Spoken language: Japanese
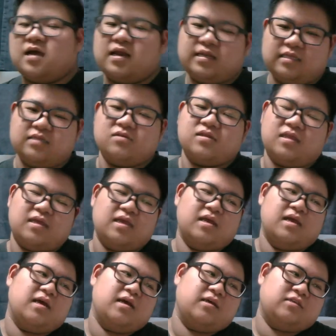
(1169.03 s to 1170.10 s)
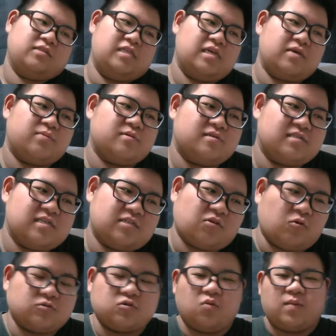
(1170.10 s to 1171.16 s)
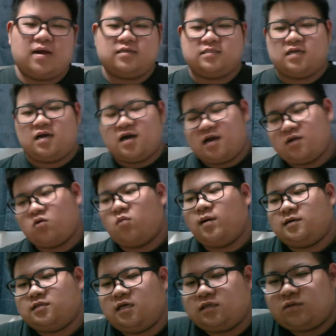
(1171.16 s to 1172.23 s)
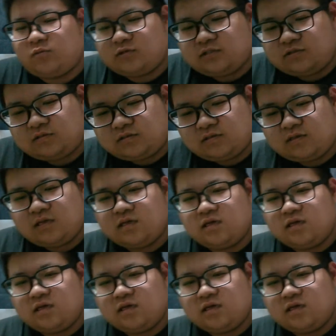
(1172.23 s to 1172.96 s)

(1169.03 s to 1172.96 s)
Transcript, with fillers: あれっていうのね、DVD 特装版あるじゃん。あれ困るなって思っちゃうんですよ。